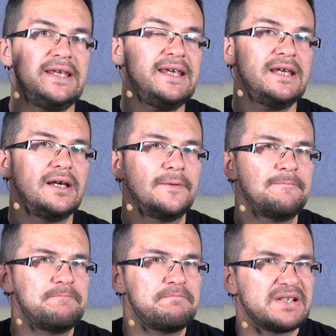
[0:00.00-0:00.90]
И
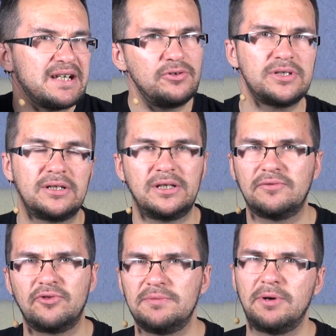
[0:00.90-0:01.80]
с одной стороны,
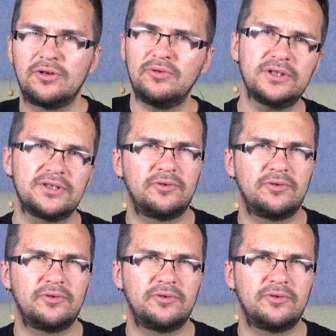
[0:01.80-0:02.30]
это вроде бы круто,